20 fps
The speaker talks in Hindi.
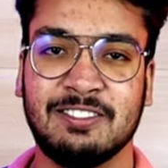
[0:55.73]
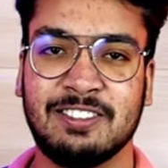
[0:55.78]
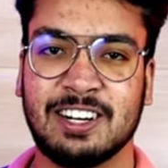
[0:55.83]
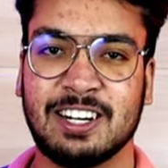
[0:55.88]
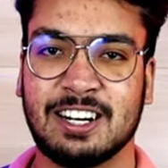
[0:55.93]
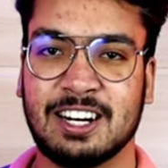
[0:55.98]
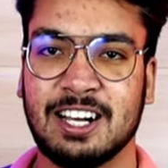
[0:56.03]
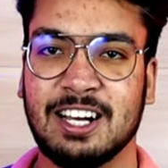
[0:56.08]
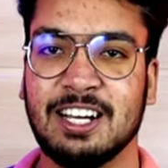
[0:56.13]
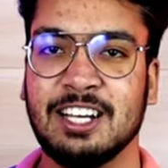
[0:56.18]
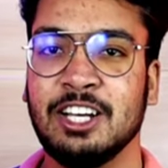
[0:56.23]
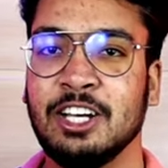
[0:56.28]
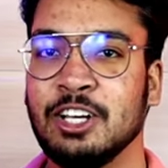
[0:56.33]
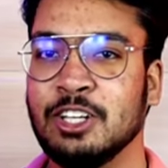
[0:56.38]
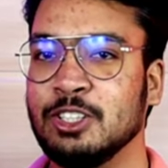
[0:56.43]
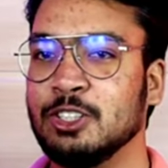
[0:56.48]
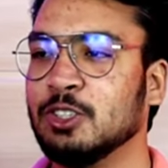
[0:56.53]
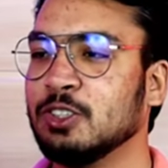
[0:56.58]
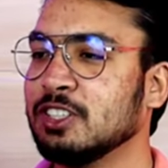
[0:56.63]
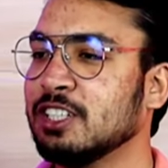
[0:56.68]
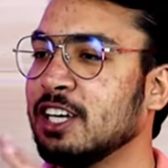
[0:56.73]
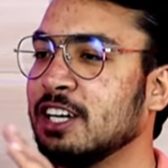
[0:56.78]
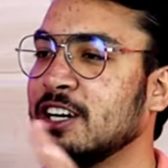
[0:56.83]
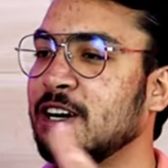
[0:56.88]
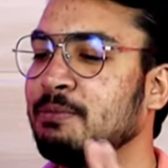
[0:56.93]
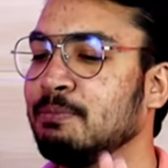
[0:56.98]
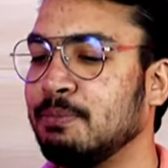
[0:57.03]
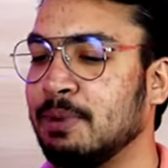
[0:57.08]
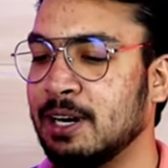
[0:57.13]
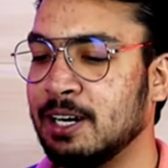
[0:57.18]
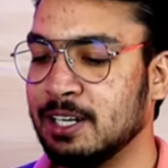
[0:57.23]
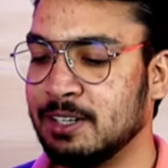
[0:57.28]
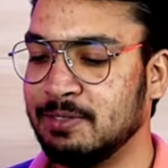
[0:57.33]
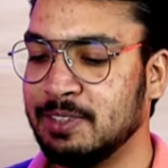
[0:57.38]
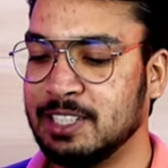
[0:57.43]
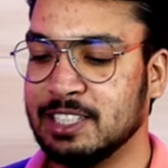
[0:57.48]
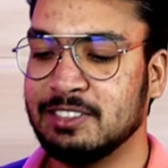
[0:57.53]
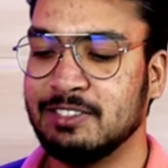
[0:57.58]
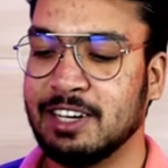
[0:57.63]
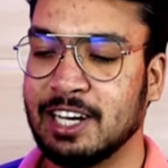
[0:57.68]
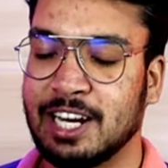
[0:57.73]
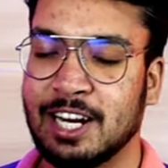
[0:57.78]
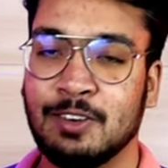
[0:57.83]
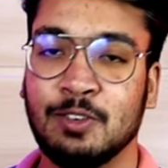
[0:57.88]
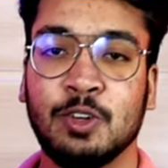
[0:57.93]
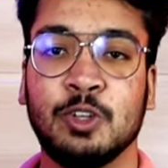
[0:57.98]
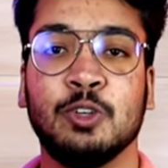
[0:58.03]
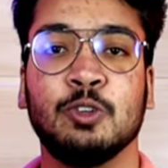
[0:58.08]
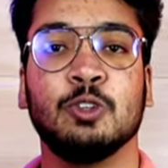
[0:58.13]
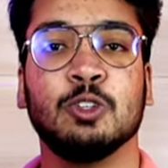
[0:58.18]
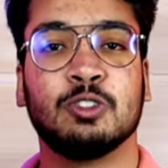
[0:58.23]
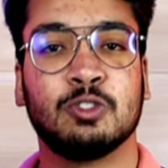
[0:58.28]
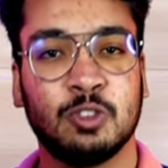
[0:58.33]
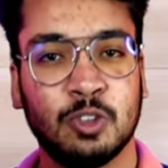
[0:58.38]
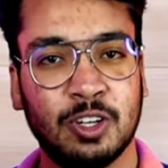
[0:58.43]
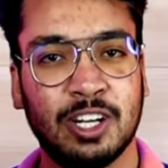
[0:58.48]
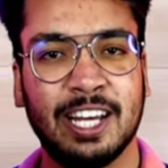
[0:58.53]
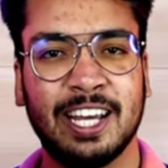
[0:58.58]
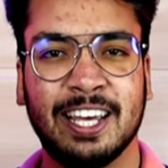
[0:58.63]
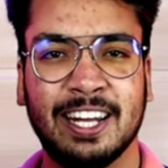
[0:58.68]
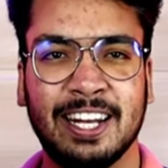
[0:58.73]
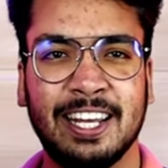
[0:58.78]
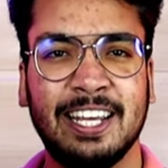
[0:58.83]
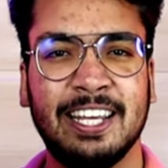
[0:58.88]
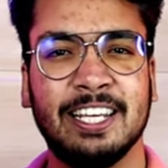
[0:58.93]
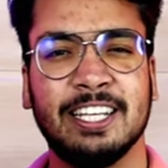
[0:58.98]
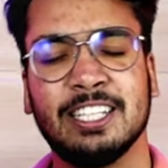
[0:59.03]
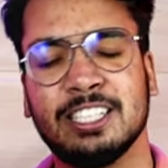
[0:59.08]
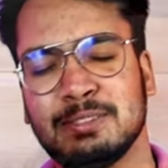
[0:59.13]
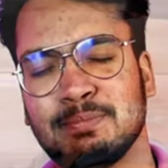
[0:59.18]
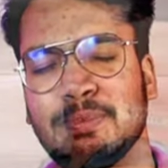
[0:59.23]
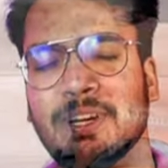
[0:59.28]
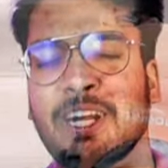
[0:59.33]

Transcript: कम्फर्ट रहा जो जो इसके कंपार्टमेंट्स वगैरह वो यूज़फुल हैं या नहीं इस